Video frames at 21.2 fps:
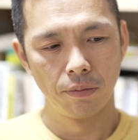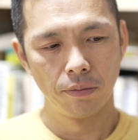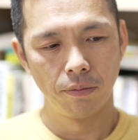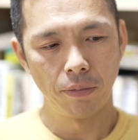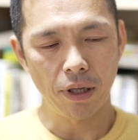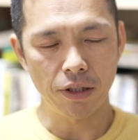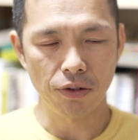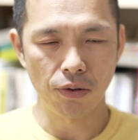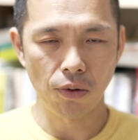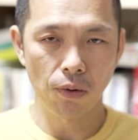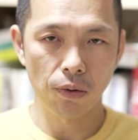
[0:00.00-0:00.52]

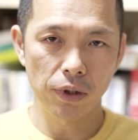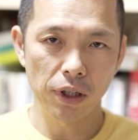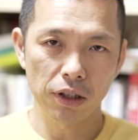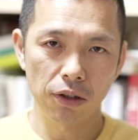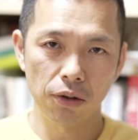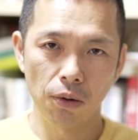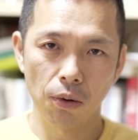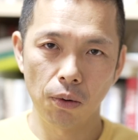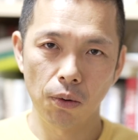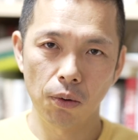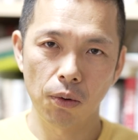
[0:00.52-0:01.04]
まあそこで
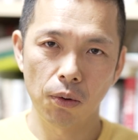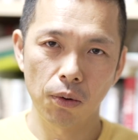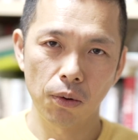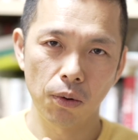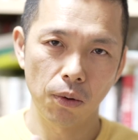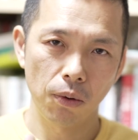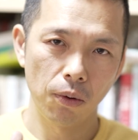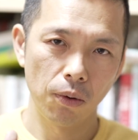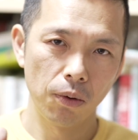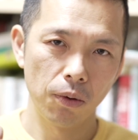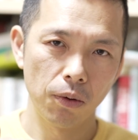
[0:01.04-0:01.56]
競
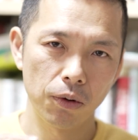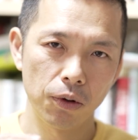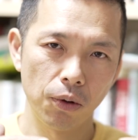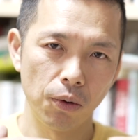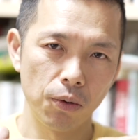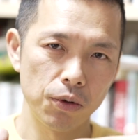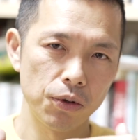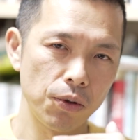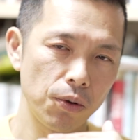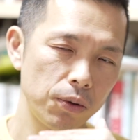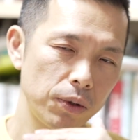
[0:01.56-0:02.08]
合
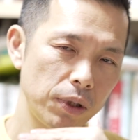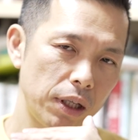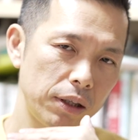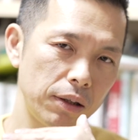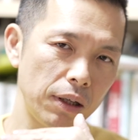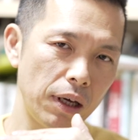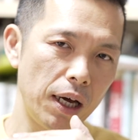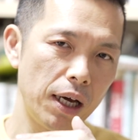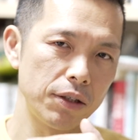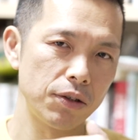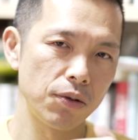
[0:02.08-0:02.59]
競争だっ
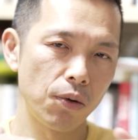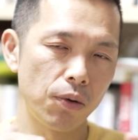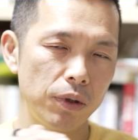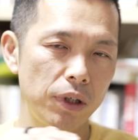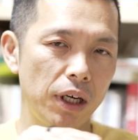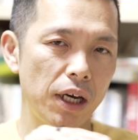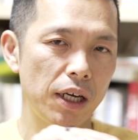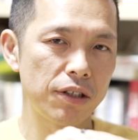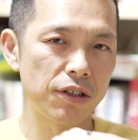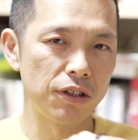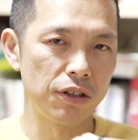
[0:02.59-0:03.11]
てあそこに
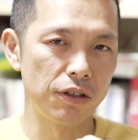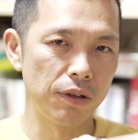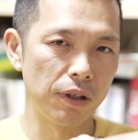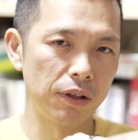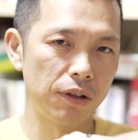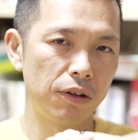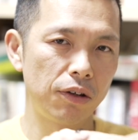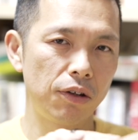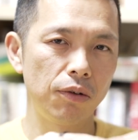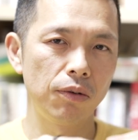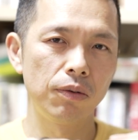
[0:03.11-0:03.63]
勝つにはっ
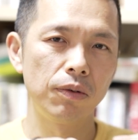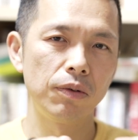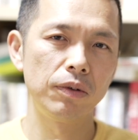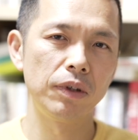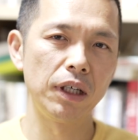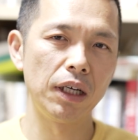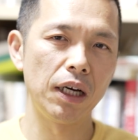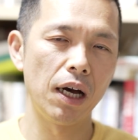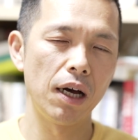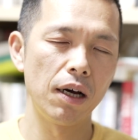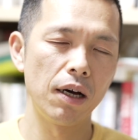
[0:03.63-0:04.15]
ていうふう
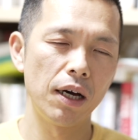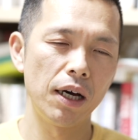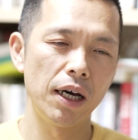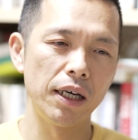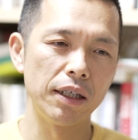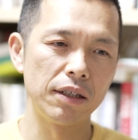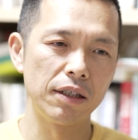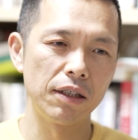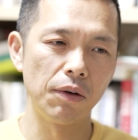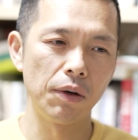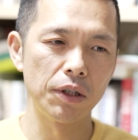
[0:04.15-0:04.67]
に考
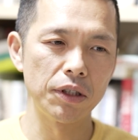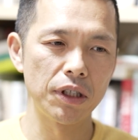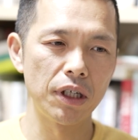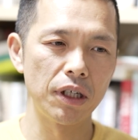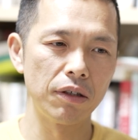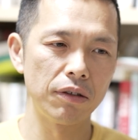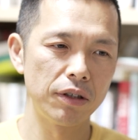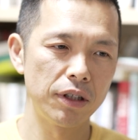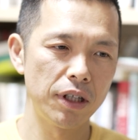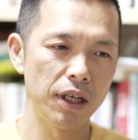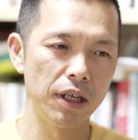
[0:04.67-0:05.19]
えてたわけじゃ
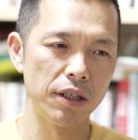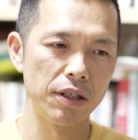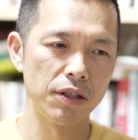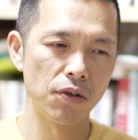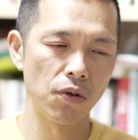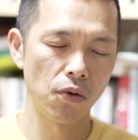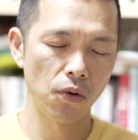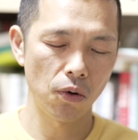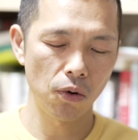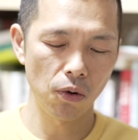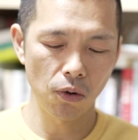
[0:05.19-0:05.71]
なくて
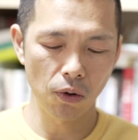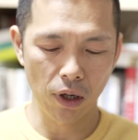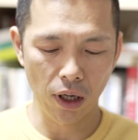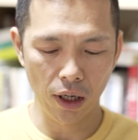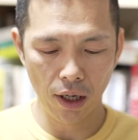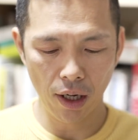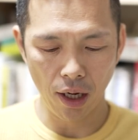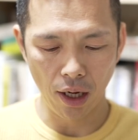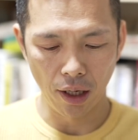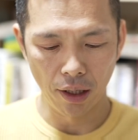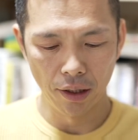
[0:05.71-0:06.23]
その頃か
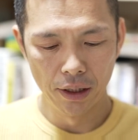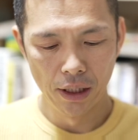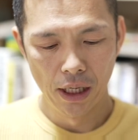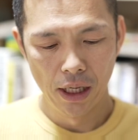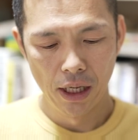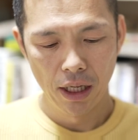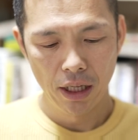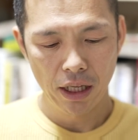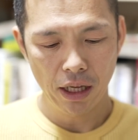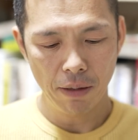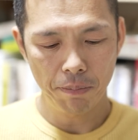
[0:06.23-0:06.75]
ら
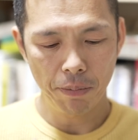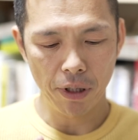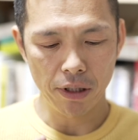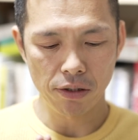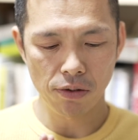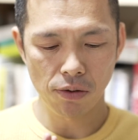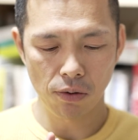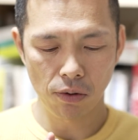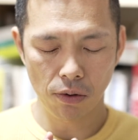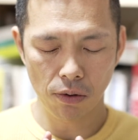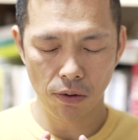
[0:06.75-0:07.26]
やっぱ
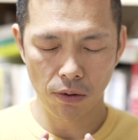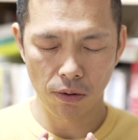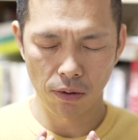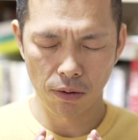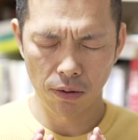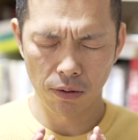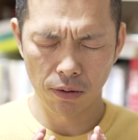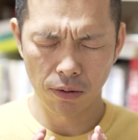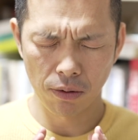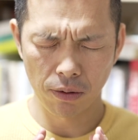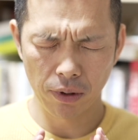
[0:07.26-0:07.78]
そ
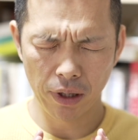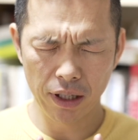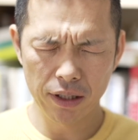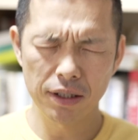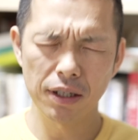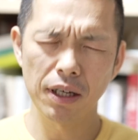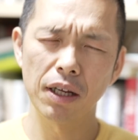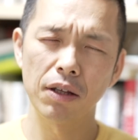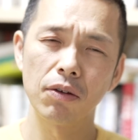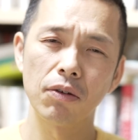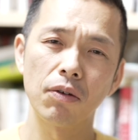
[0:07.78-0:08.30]
の
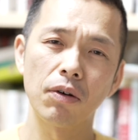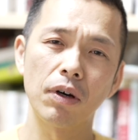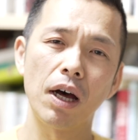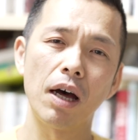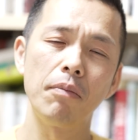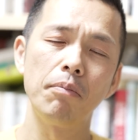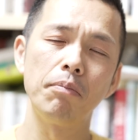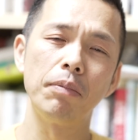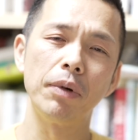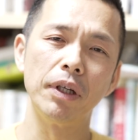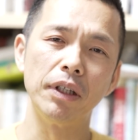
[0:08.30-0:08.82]

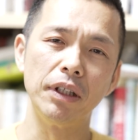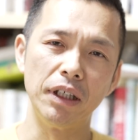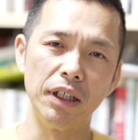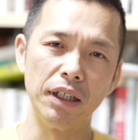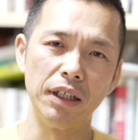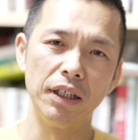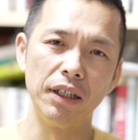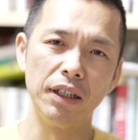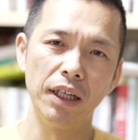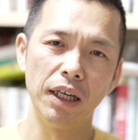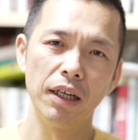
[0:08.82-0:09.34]

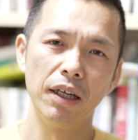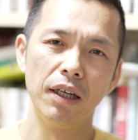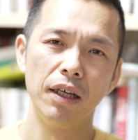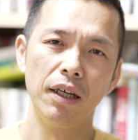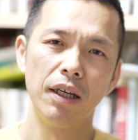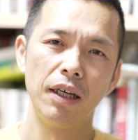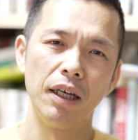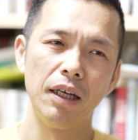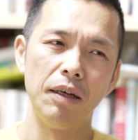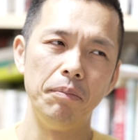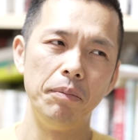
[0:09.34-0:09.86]
エクセレントカンパニーね
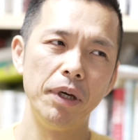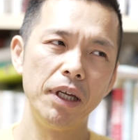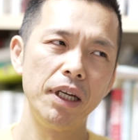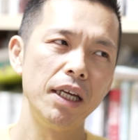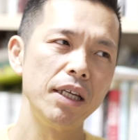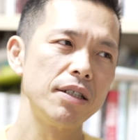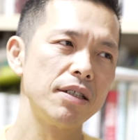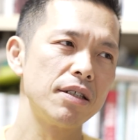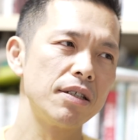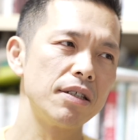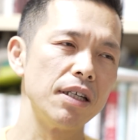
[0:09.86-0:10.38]

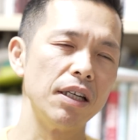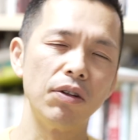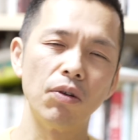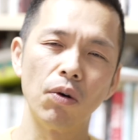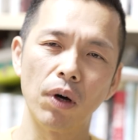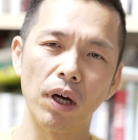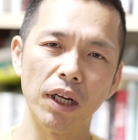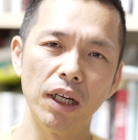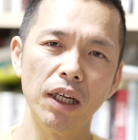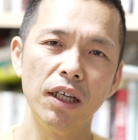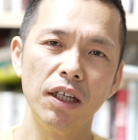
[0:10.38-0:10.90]
ベネッセと
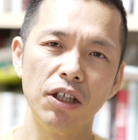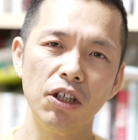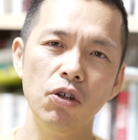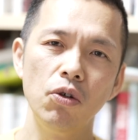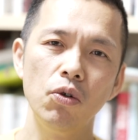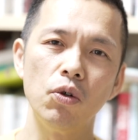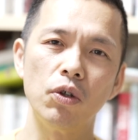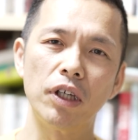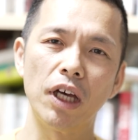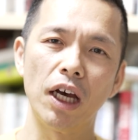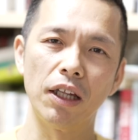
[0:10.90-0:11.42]
かね
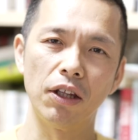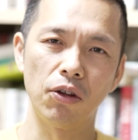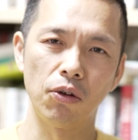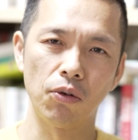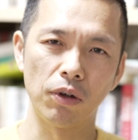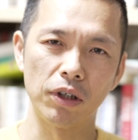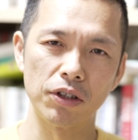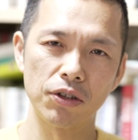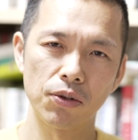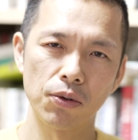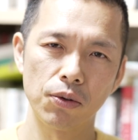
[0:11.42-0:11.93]
ユーキャンと
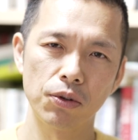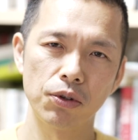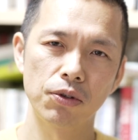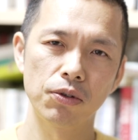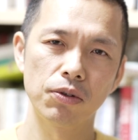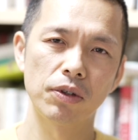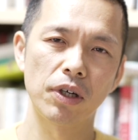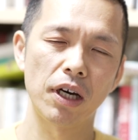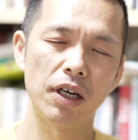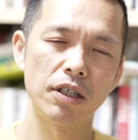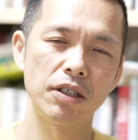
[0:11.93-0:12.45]
かそうい
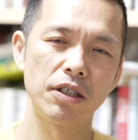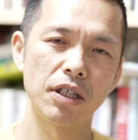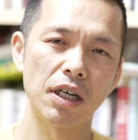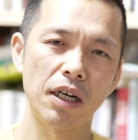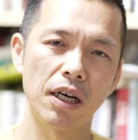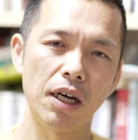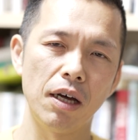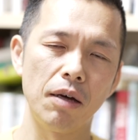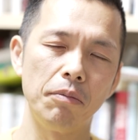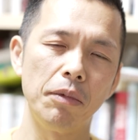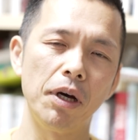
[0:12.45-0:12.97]
う会社
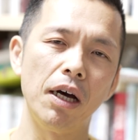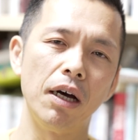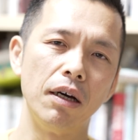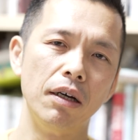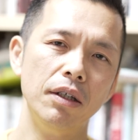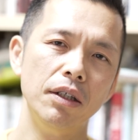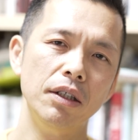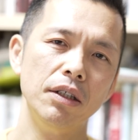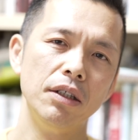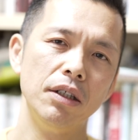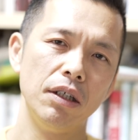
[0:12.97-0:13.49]
がまあ、
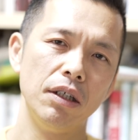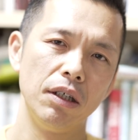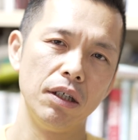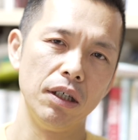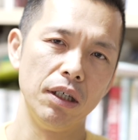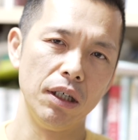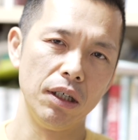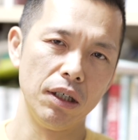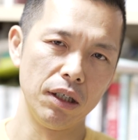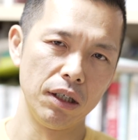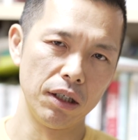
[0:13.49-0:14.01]

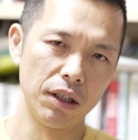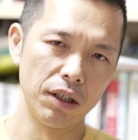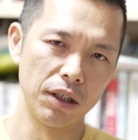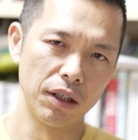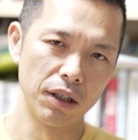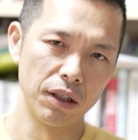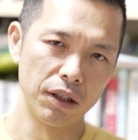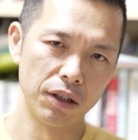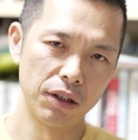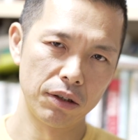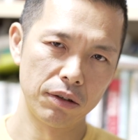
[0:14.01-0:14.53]

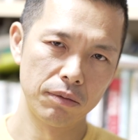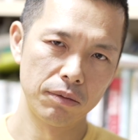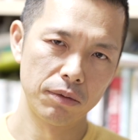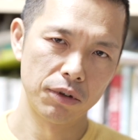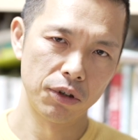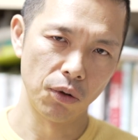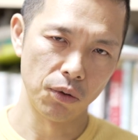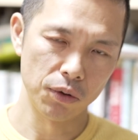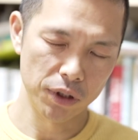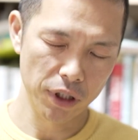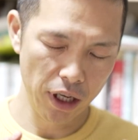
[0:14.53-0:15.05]
えー、
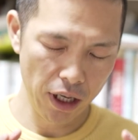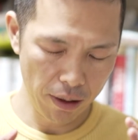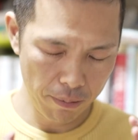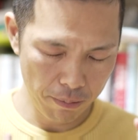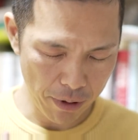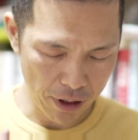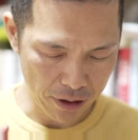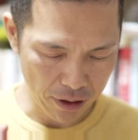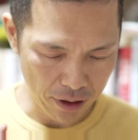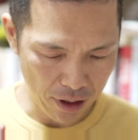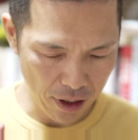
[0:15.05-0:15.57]
教材販
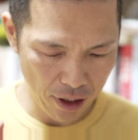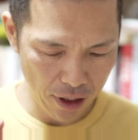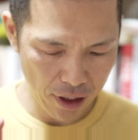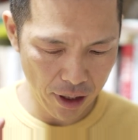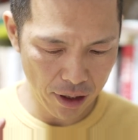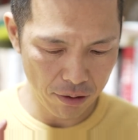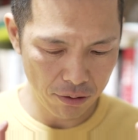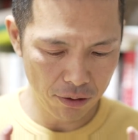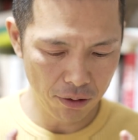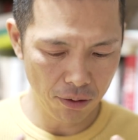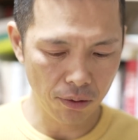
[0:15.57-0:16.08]
売って考え
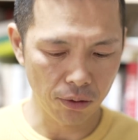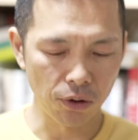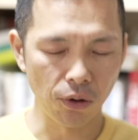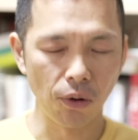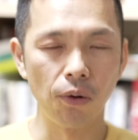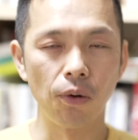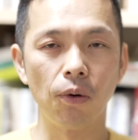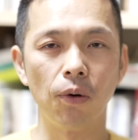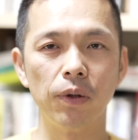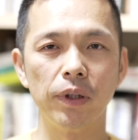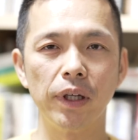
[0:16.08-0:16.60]
ると競
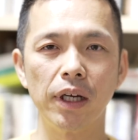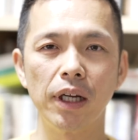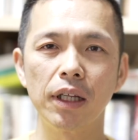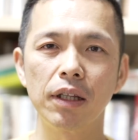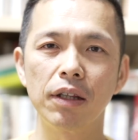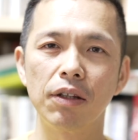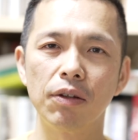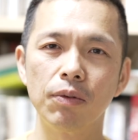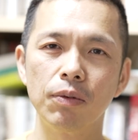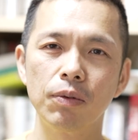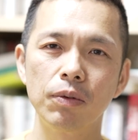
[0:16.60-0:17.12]
合だ
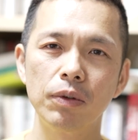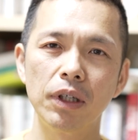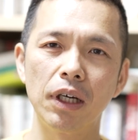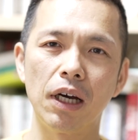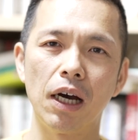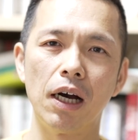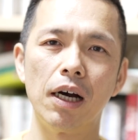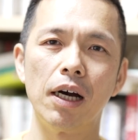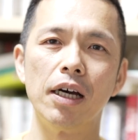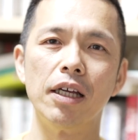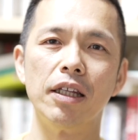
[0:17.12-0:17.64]
なっていうふうに考
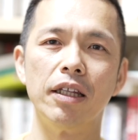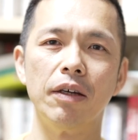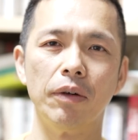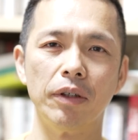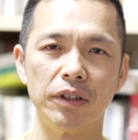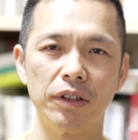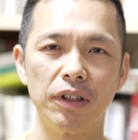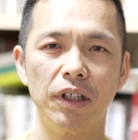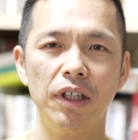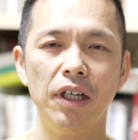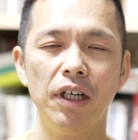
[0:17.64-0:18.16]
えたわけ
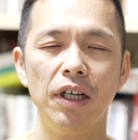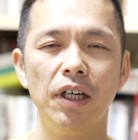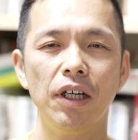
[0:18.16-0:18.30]
です。